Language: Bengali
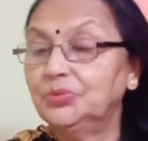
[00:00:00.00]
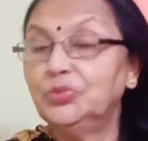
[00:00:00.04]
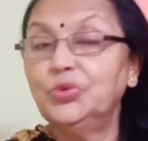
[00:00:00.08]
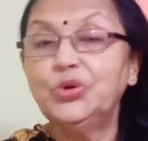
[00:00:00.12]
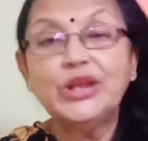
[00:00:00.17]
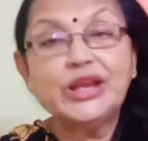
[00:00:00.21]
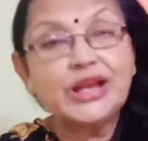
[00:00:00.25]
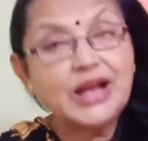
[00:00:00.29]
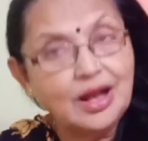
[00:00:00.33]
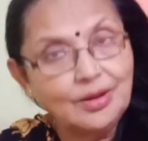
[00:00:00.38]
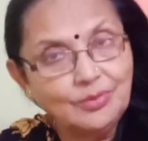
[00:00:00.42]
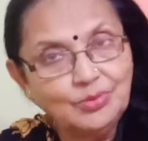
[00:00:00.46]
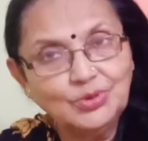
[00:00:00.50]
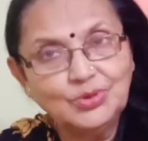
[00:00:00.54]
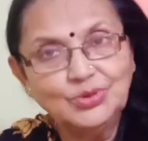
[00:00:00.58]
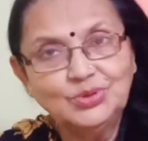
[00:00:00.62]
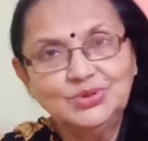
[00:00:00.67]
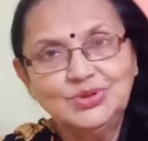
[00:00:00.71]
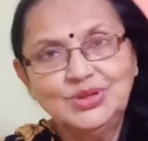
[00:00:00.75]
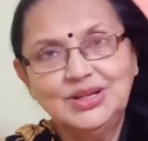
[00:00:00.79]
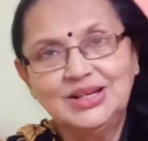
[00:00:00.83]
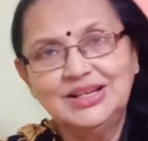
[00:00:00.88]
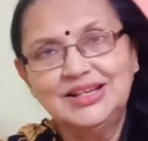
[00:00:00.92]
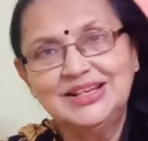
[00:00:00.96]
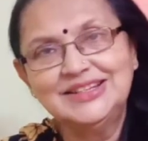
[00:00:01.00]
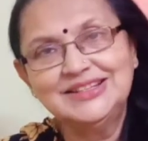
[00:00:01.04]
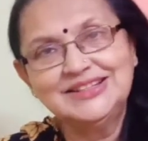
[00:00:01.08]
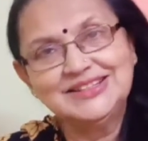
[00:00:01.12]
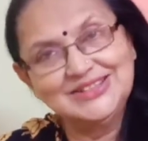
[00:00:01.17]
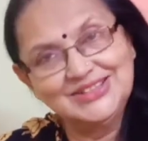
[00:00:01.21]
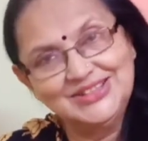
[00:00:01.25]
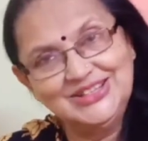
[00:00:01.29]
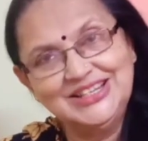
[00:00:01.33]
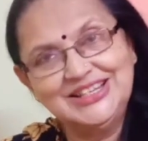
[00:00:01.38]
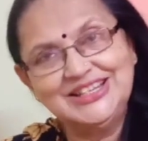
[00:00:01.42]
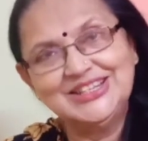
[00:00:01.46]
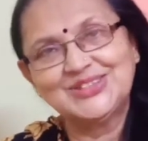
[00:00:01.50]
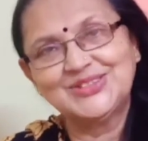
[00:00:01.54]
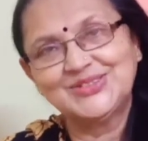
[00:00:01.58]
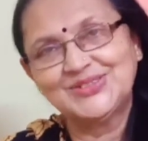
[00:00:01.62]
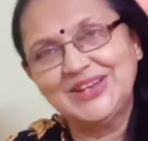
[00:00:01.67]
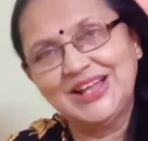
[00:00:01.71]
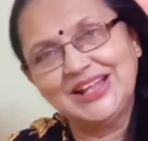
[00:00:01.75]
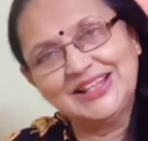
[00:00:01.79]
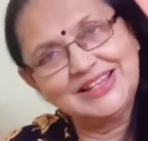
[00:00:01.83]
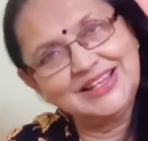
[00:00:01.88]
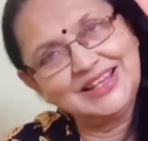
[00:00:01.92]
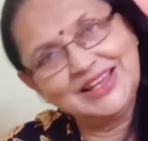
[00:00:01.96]
মুড়ি খাবো যদি কিছু
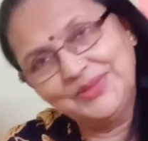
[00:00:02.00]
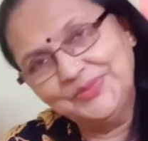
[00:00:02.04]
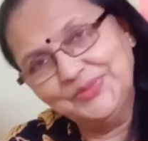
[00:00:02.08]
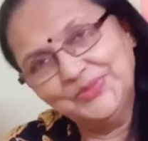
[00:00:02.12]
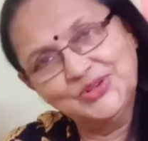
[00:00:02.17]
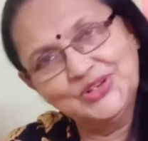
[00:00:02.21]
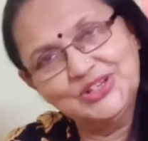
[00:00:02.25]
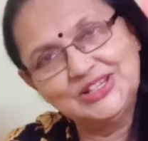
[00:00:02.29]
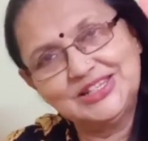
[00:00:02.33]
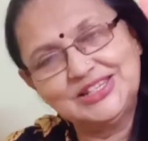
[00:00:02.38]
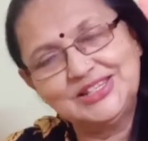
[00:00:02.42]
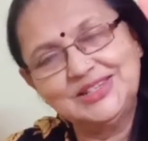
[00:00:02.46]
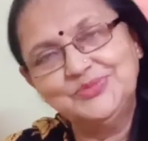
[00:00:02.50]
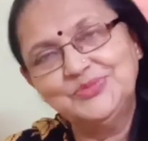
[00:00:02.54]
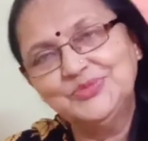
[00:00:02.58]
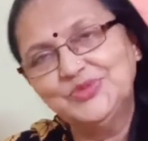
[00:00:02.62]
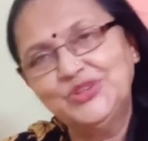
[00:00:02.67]
না থাকে আমি বলেছি